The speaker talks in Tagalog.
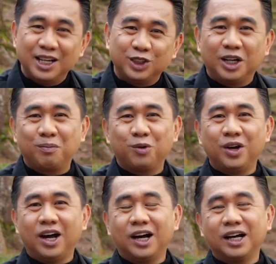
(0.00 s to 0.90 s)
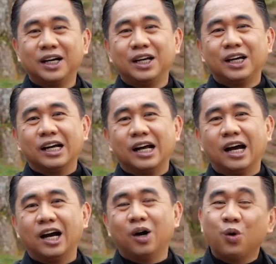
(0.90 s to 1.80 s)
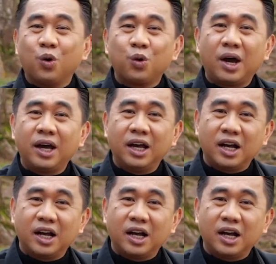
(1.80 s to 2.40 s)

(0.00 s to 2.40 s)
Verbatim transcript: So po na nga oray